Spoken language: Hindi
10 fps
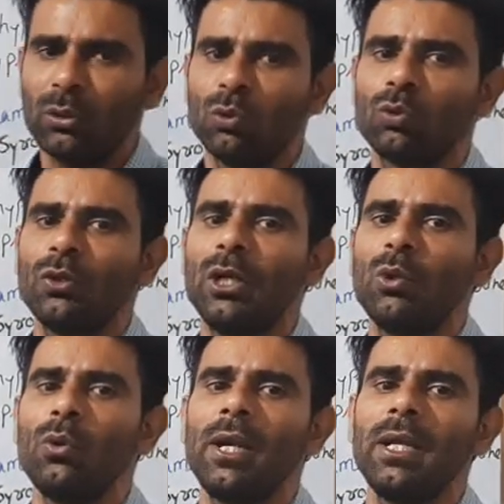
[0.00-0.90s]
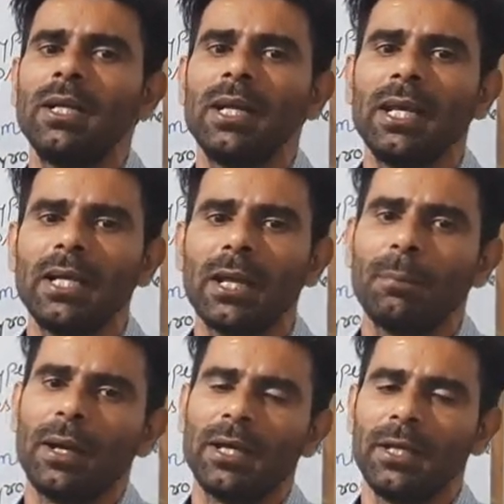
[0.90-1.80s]
तो उसको ये टोलरेट नहीं कर
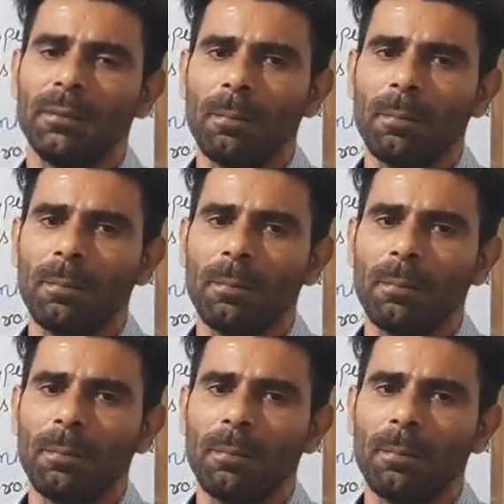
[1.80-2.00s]
पाएगी